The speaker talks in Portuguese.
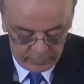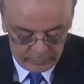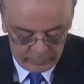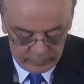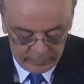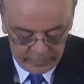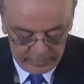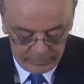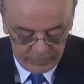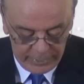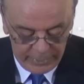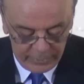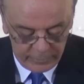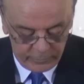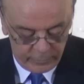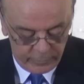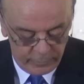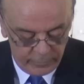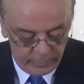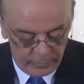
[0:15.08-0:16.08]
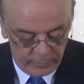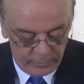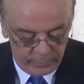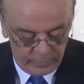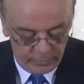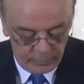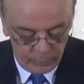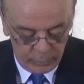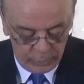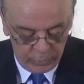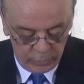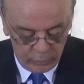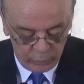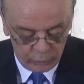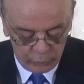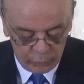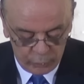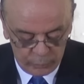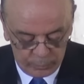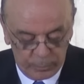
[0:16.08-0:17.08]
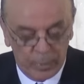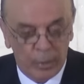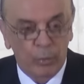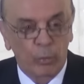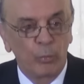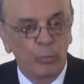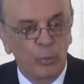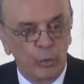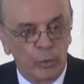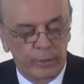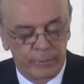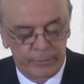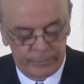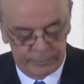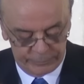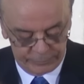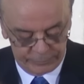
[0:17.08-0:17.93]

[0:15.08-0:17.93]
Sabietti e ministro Paulo Moura.